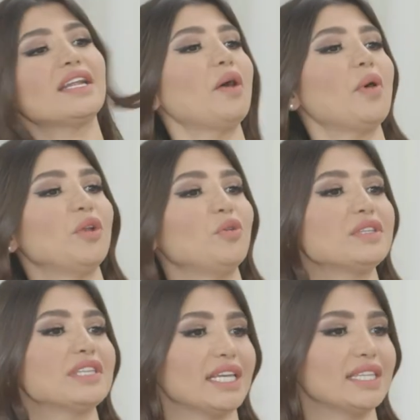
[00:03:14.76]
الهواء انه
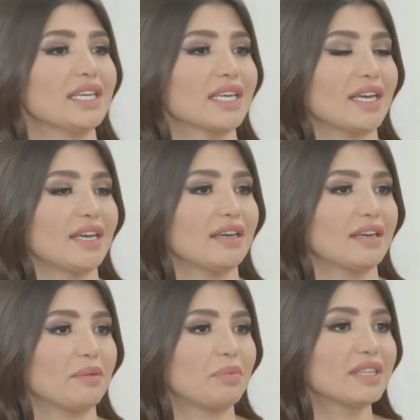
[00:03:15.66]
انت عندك
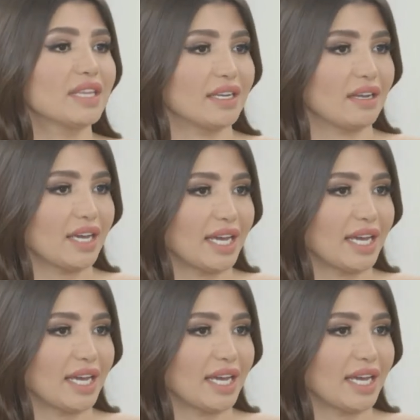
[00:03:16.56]
آه، بنتين الله